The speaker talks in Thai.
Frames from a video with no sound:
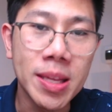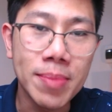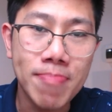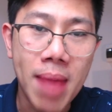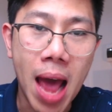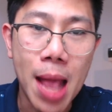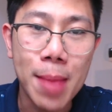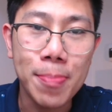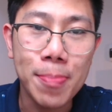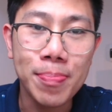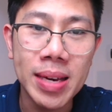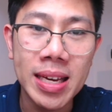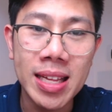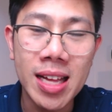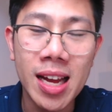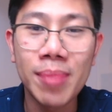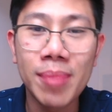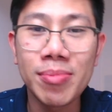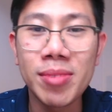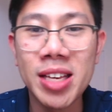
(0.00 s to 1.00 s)
88 ปีแล้ว
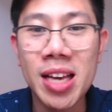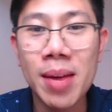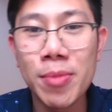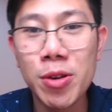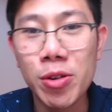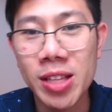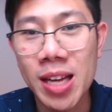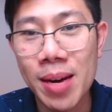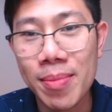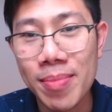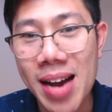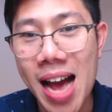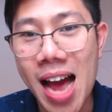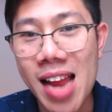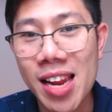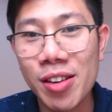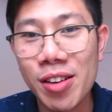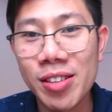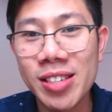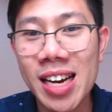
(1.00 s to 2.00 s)
นะครับแต่ยังไม่หยุดทำงาน
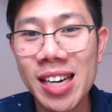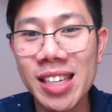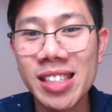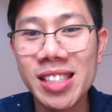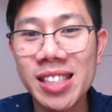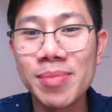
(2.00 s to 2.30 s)
แล้ว ยัง